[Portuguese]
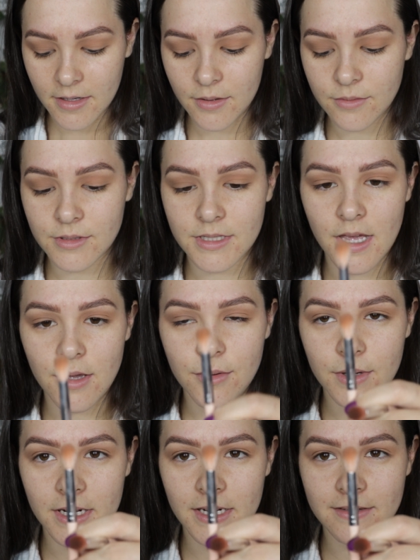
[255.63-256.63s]
Eu
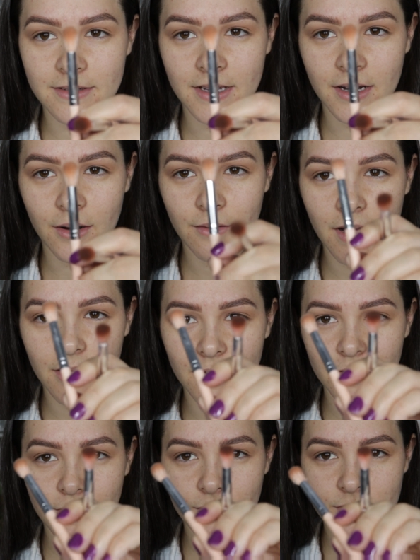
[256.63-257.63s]
usei o grandão,
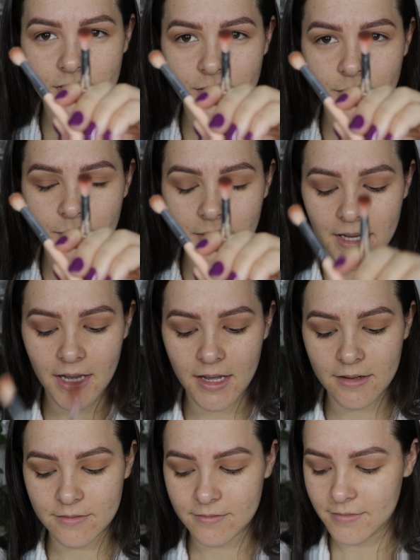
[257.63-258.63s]
agora tô usando o
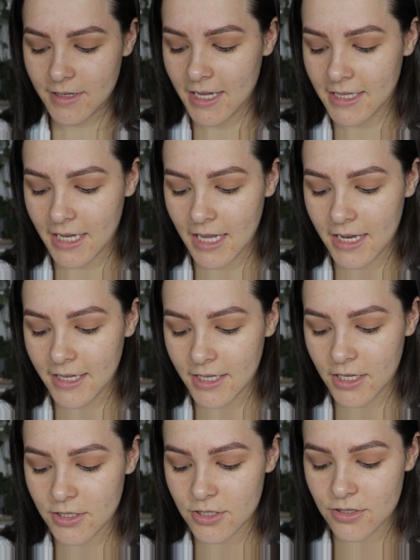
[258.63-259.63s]
pequeno, que é daquele
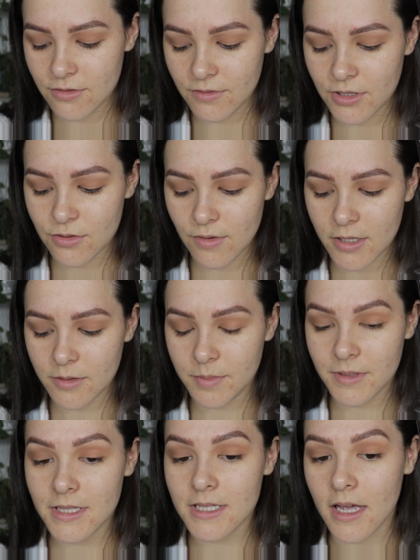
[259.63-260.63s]
kit de 24
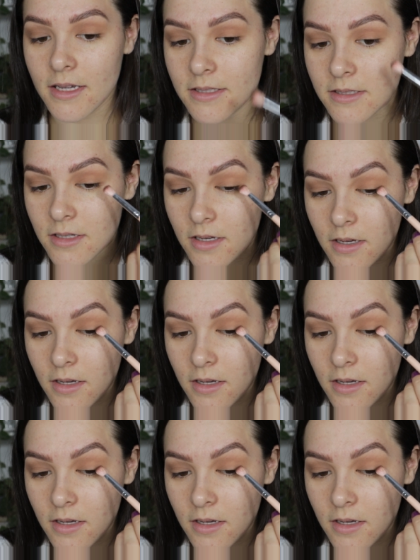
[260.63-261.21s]
pincéis.